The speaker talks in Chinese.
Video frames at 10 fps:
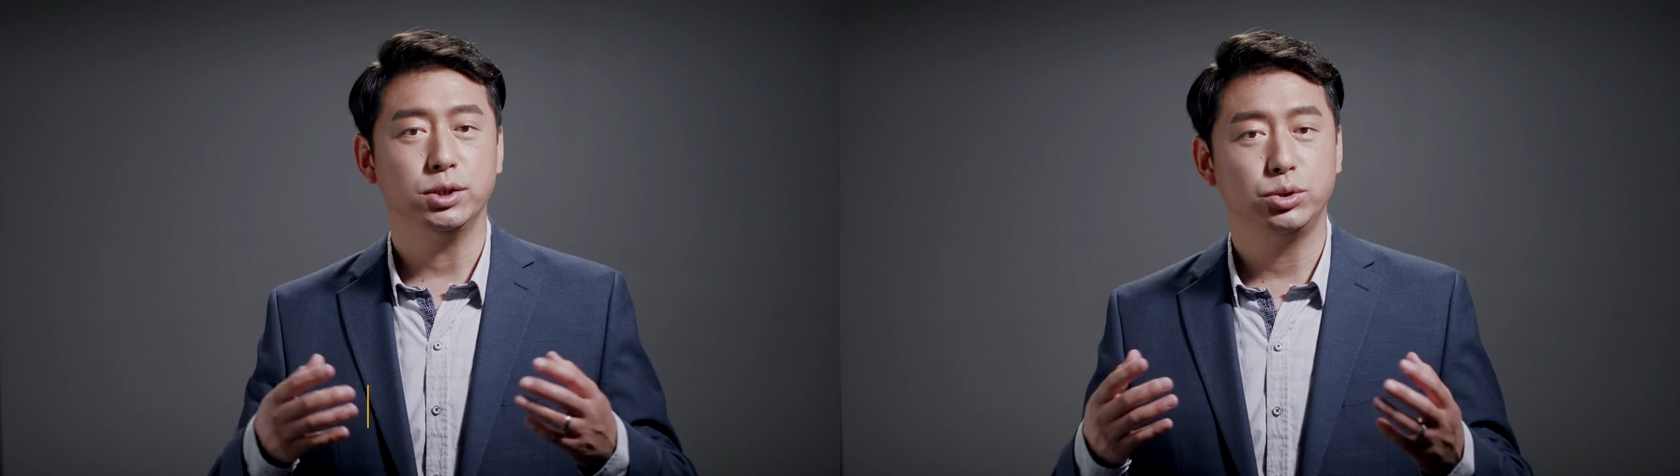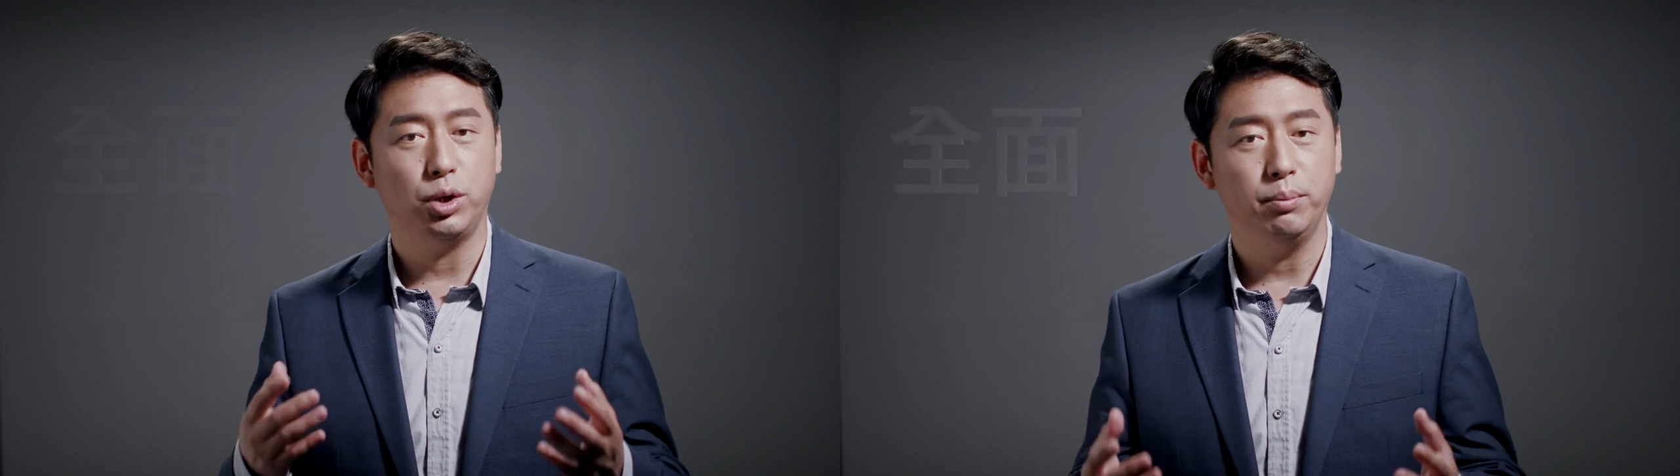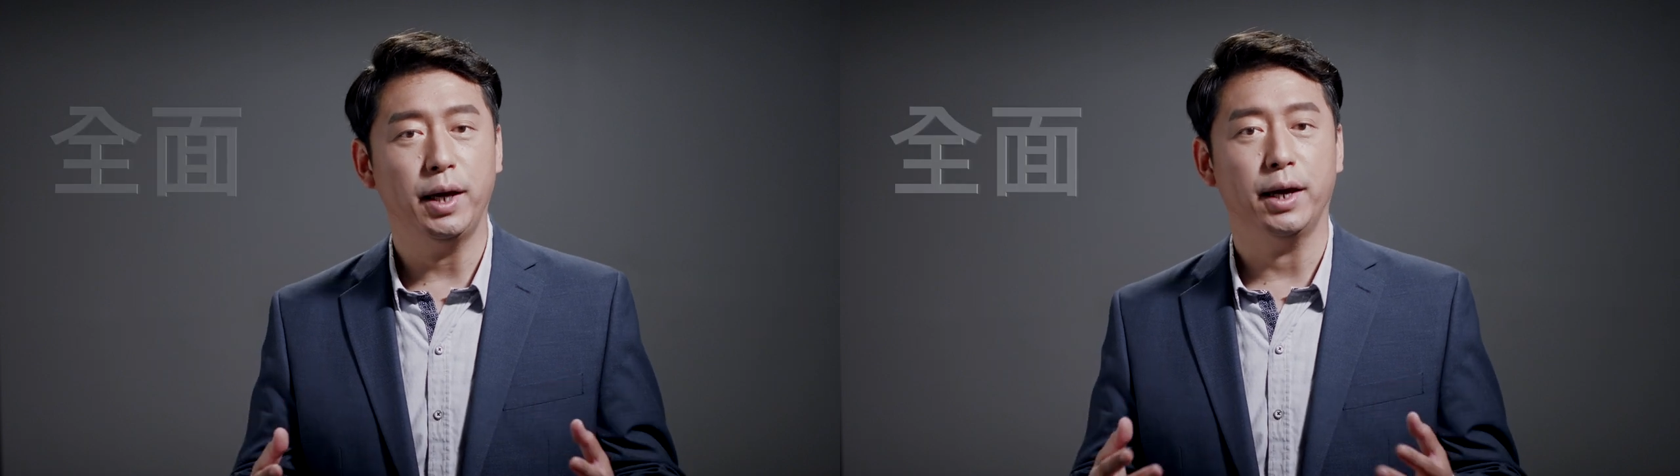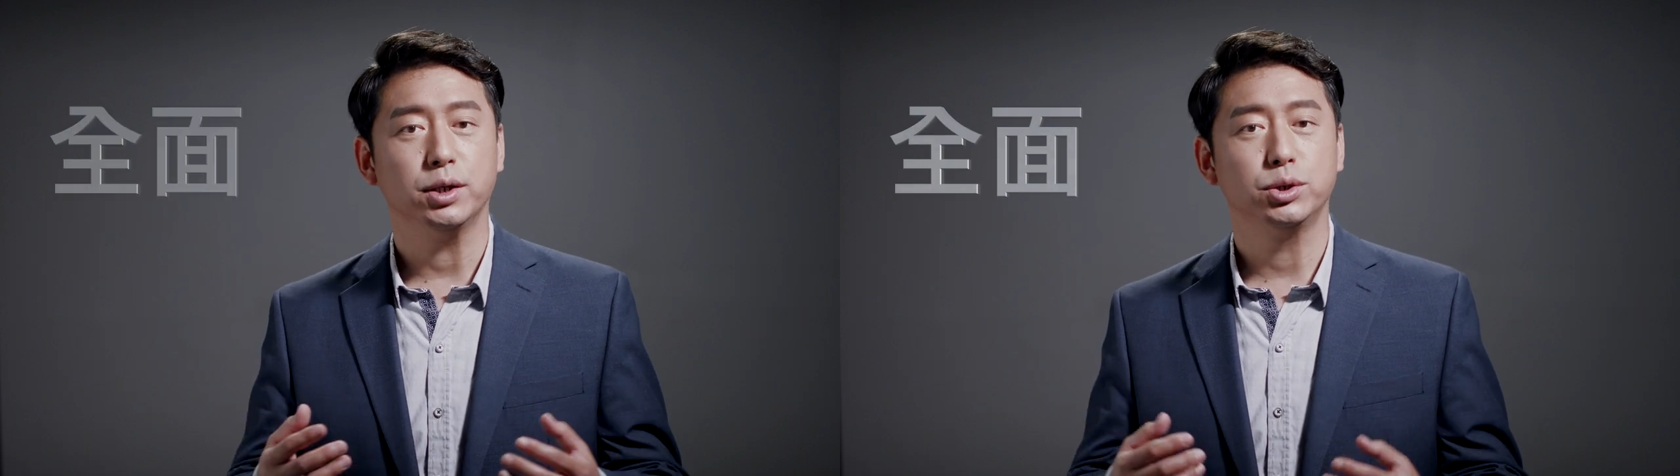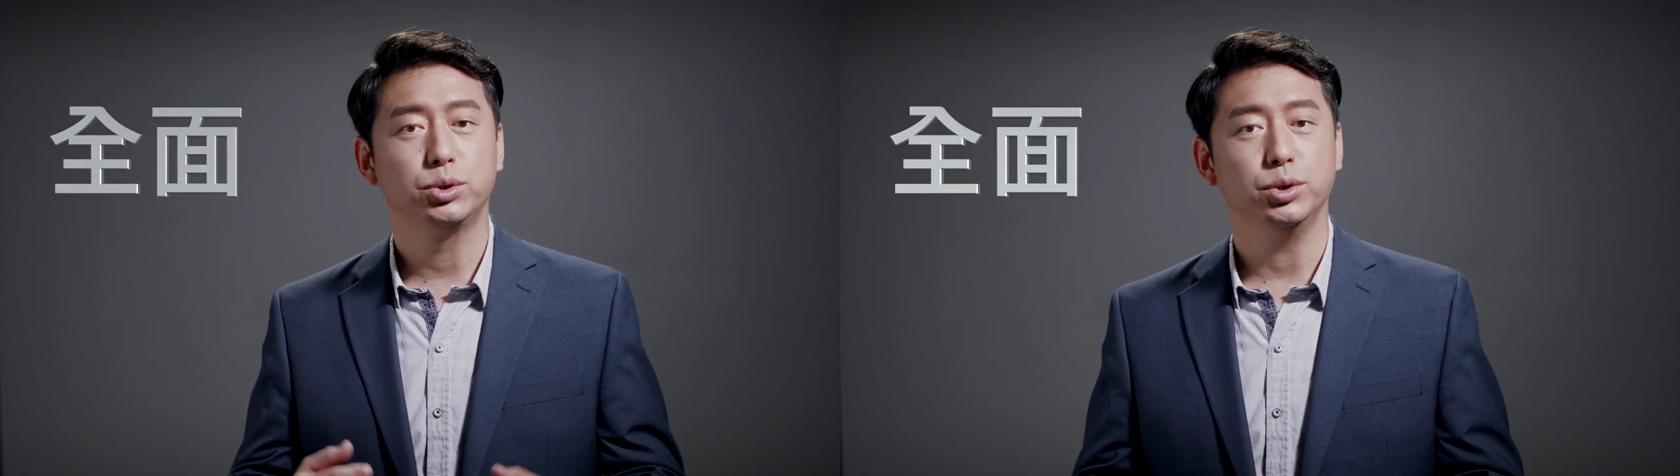全面、
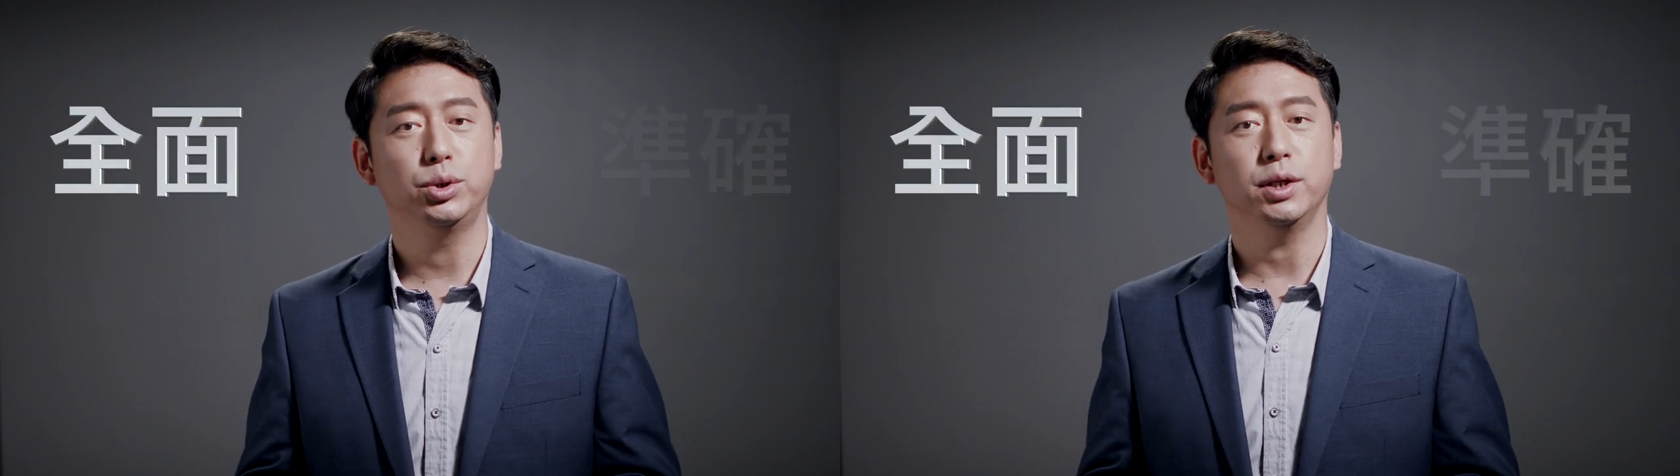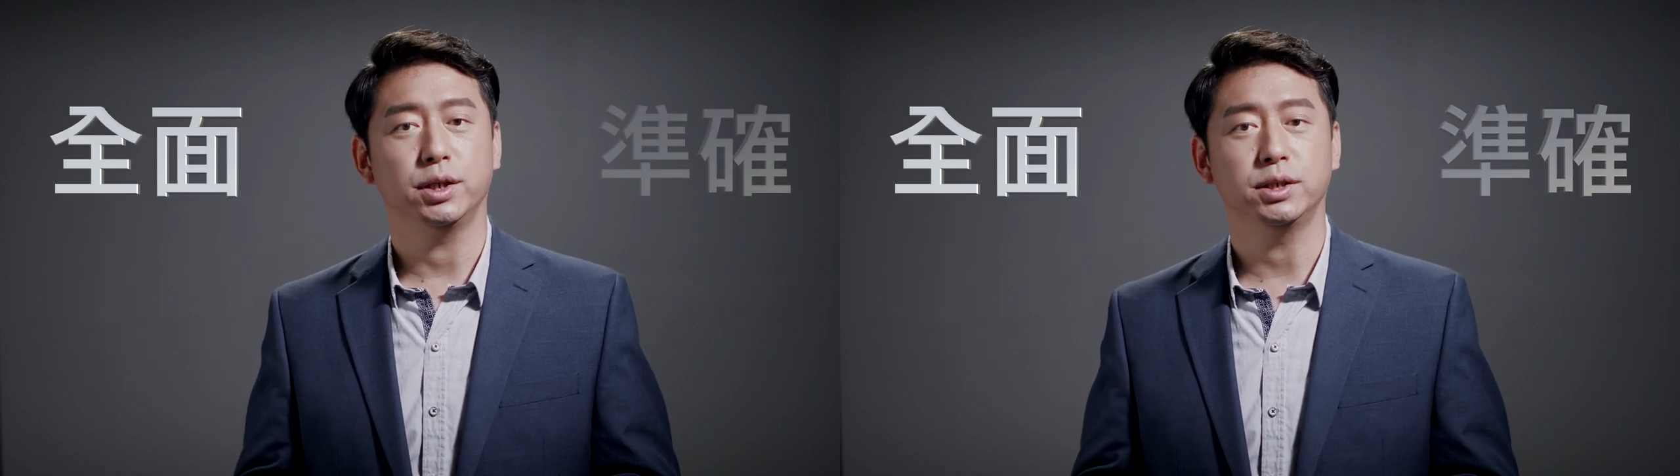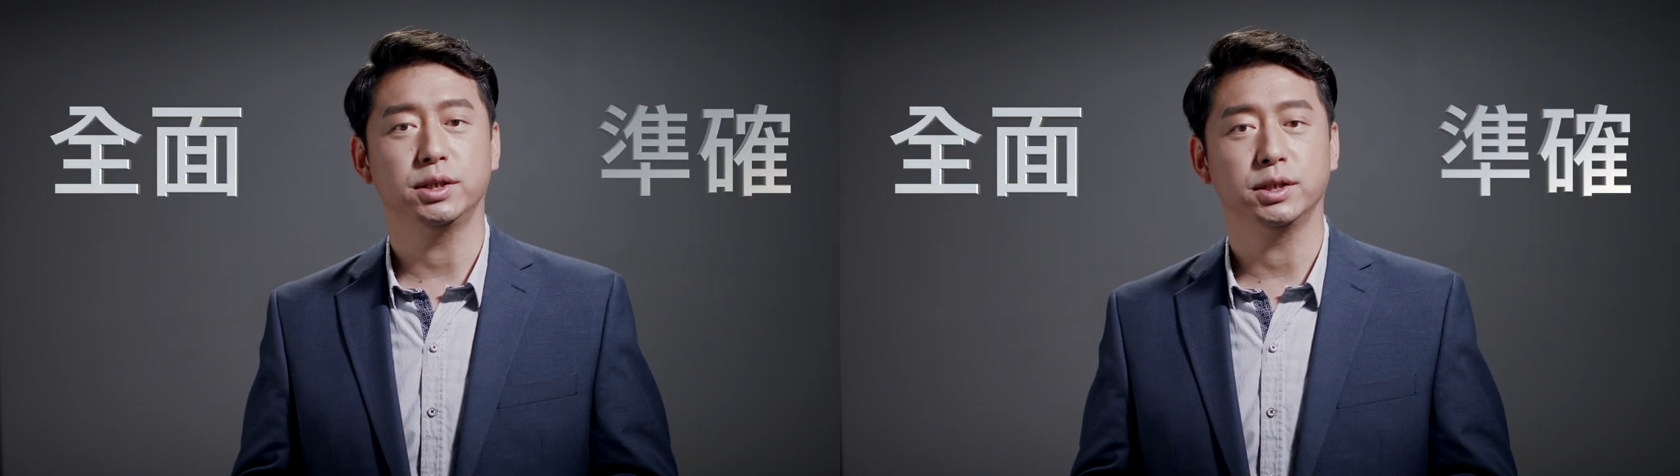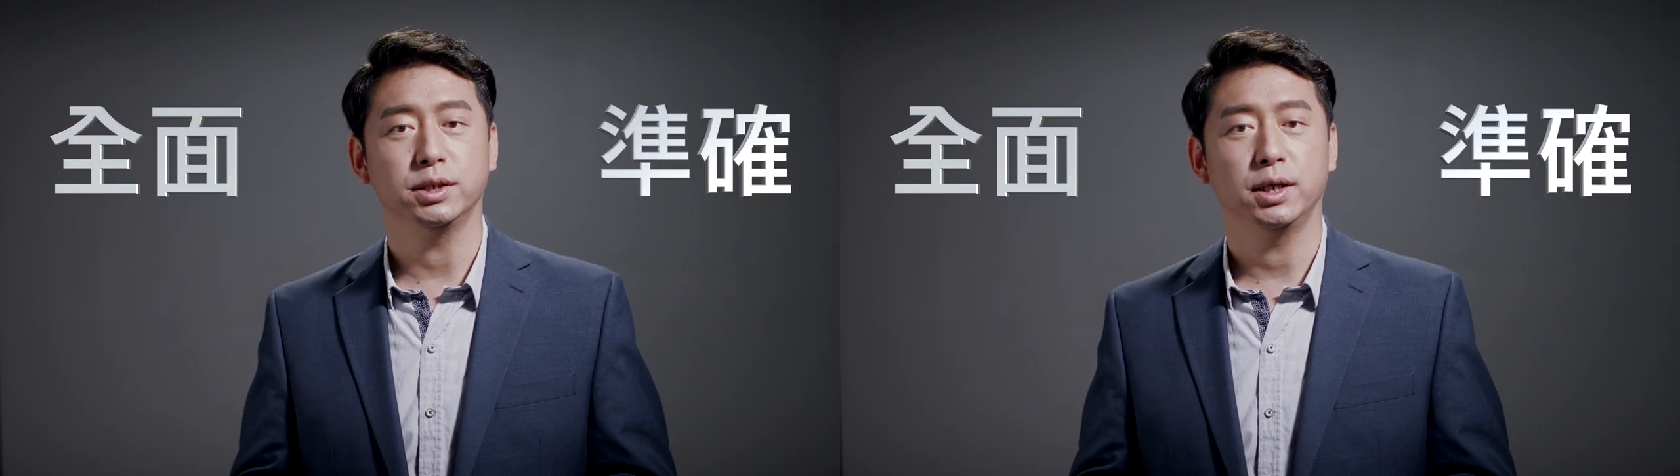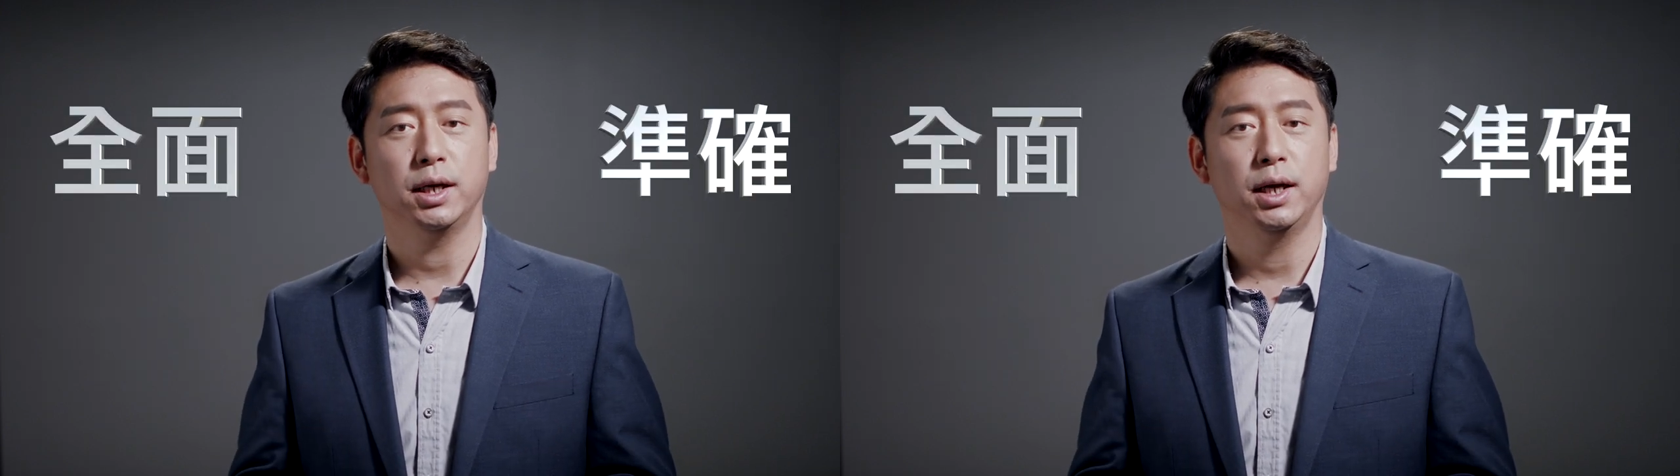准确的事实，